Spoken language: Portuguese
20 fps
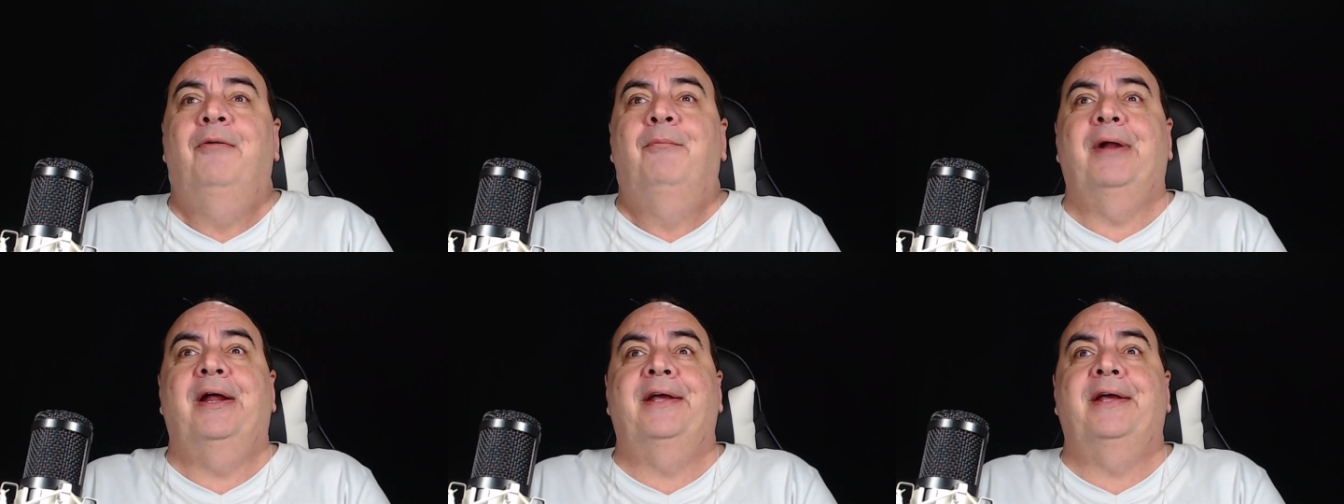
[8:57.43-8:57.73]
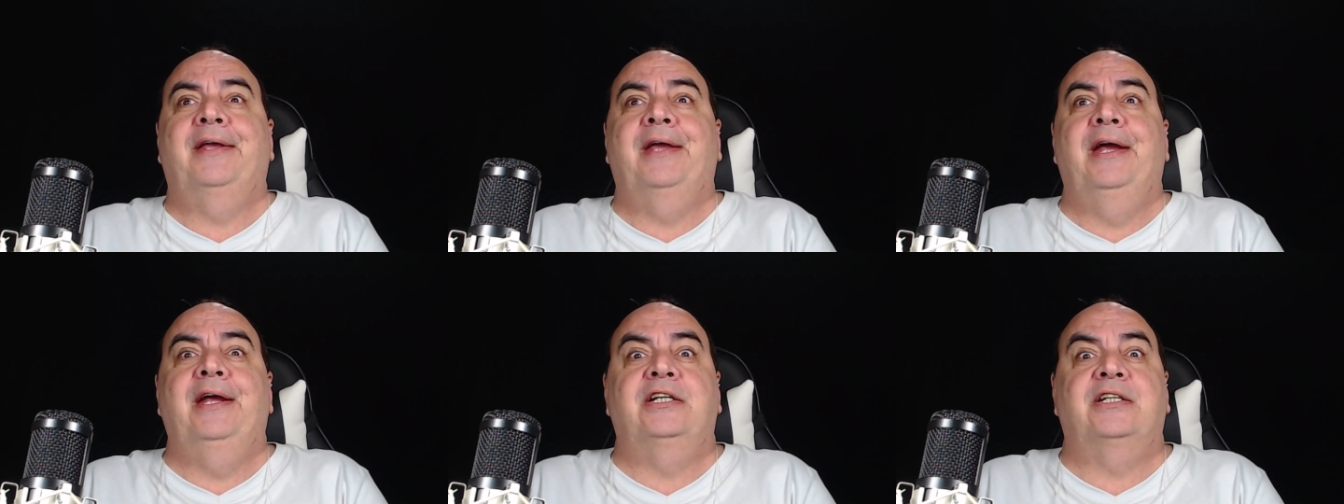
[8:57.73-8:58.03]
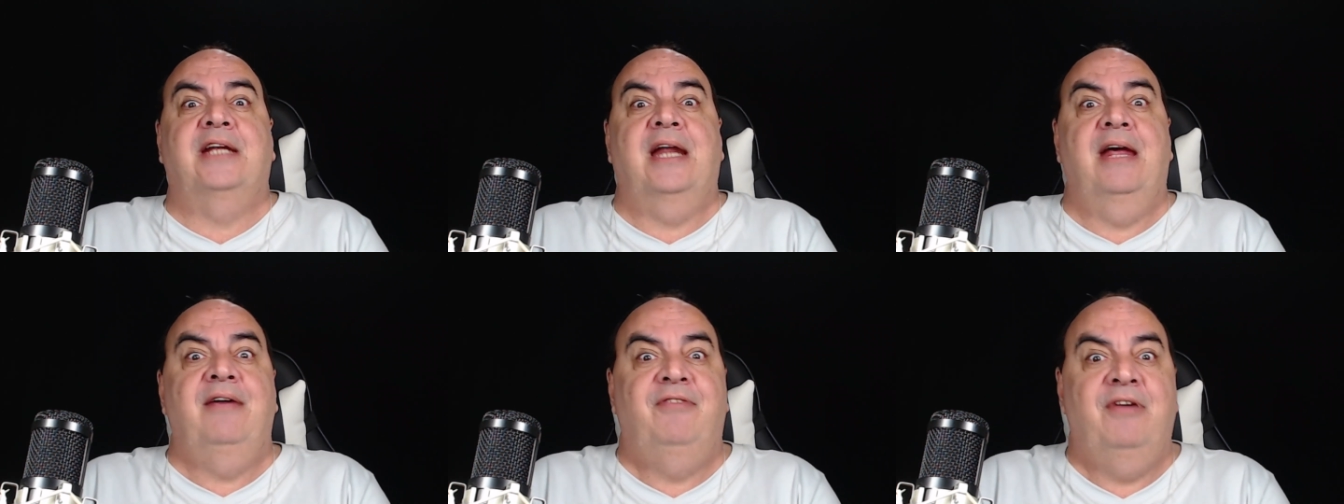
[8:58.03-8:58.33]
para quem
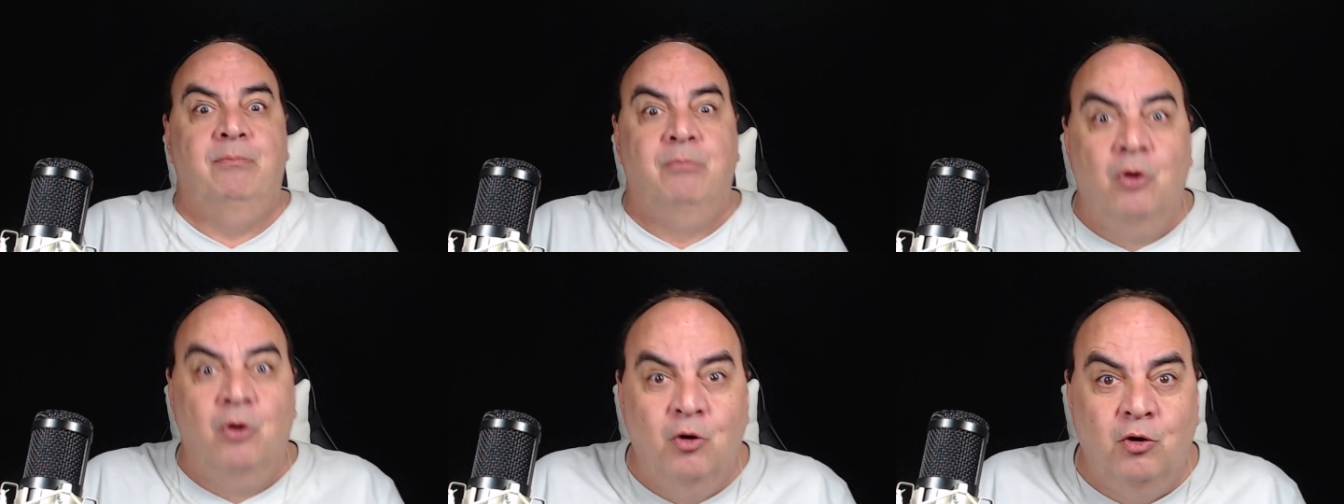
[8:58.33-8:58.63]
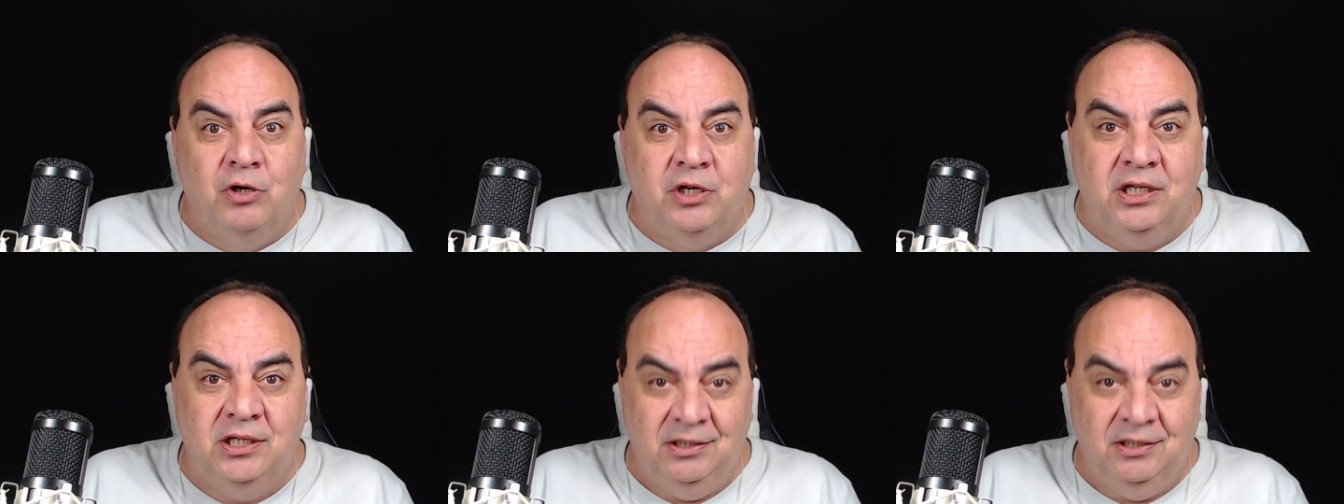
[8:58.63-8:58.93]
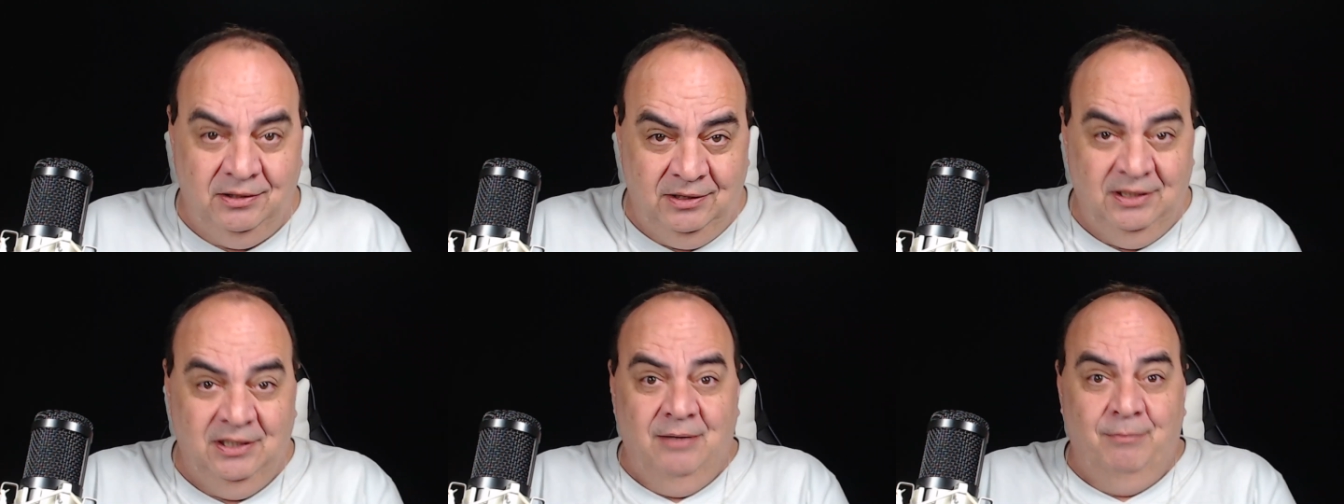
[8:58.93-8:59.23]
escreve e-book,
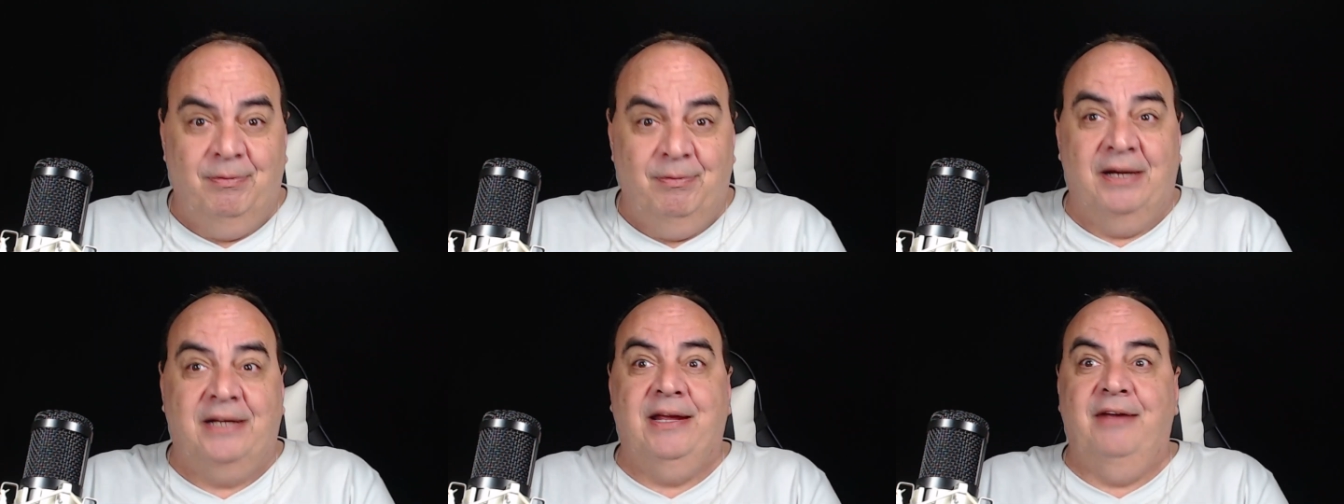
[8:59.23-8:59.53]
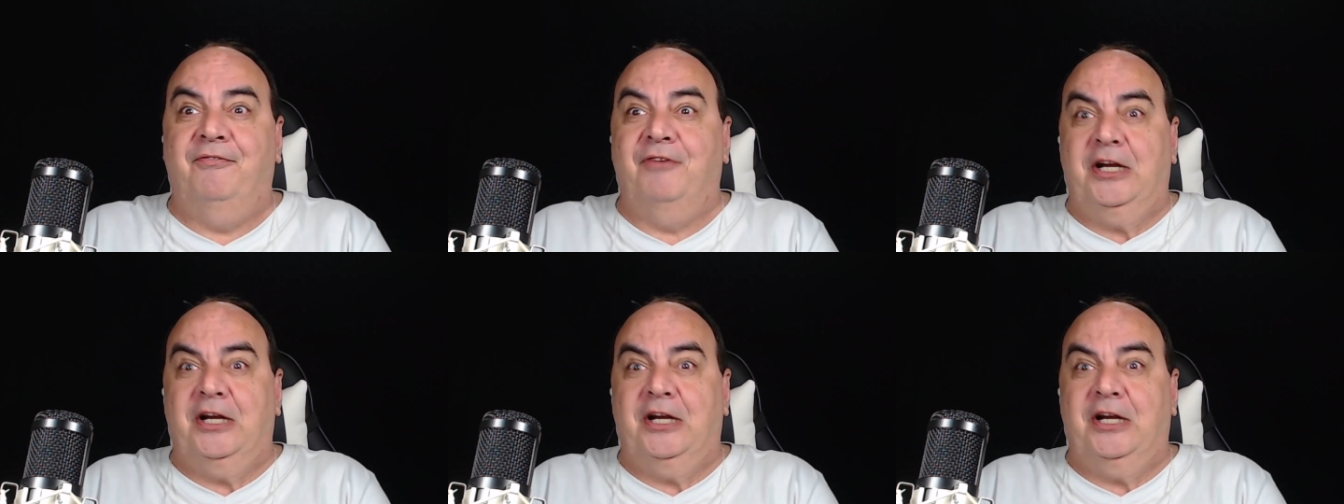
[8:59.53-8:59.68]
para quem